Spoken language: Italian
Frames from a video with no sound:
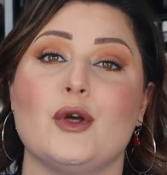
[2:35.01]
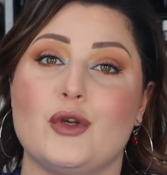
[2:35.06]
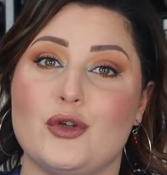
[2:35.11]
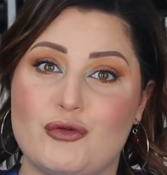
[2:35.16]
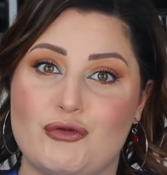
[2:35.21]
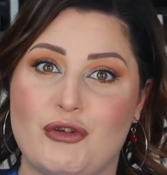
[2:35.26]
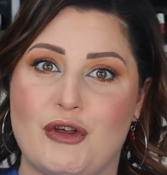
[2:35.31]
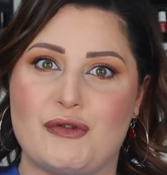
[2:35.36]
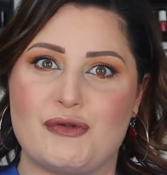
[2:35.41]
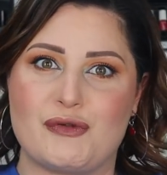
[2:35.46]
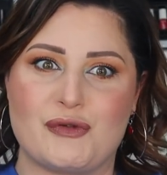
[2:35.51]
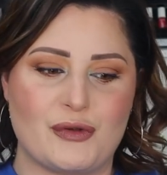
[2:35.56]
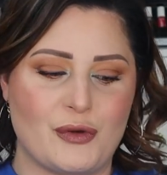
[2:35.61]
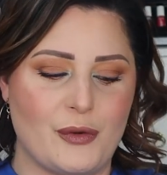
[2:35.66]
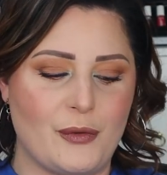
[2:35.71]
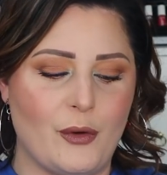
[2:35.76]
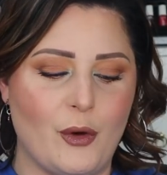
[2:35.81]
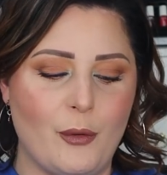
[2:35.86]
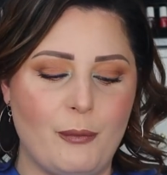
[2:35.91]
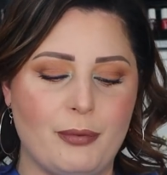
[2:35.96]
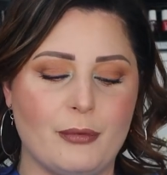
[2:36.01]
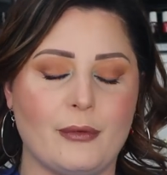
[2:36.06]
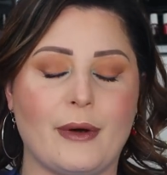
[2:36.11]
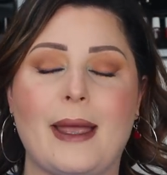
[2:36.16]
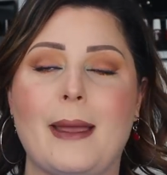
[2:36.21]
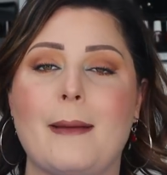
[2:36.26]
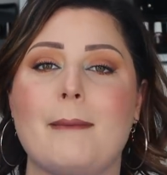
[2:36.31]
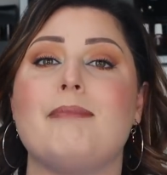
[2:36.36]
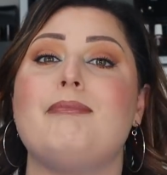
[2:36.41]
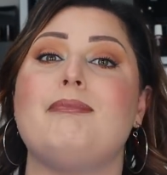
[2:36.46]
gesso
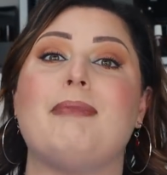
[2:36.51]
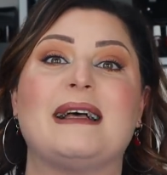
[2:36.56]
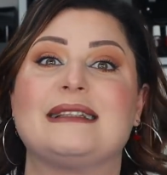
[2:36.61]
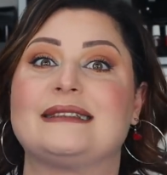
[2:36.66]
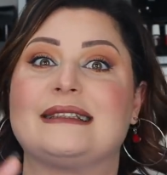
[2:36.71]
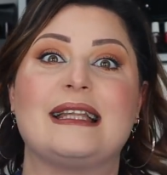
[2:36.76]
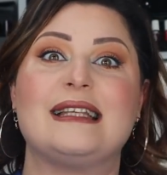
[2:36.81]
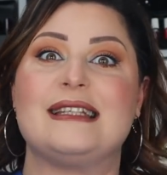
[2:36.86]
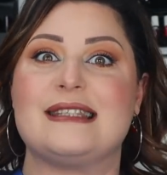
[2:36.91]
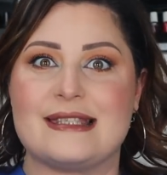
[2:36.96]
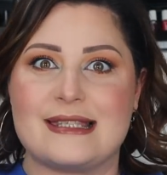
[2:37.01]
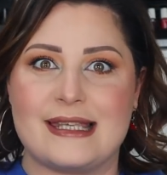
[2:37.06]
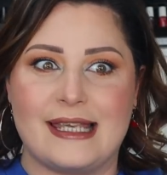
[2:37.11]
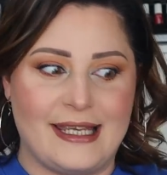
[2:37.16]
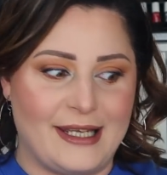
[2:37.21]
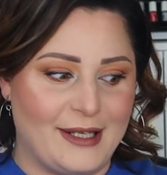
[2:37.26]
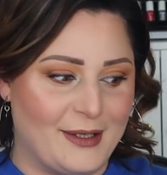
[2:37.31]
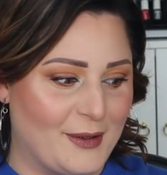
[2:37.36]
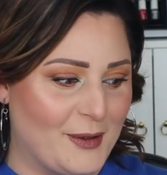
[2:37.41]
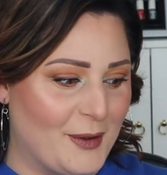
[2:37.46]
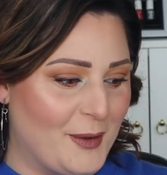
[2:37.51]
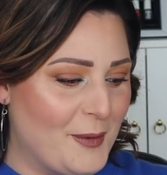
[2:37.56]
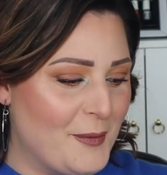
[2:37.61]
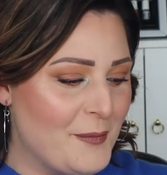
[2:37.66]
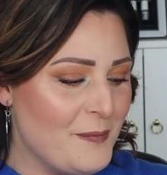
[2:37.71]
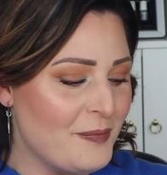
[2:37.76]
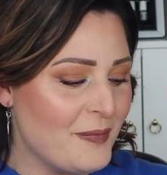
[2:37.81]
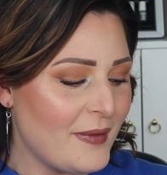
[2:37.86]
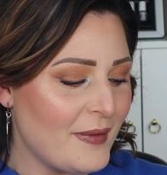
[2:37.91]
oppure pasta di zinco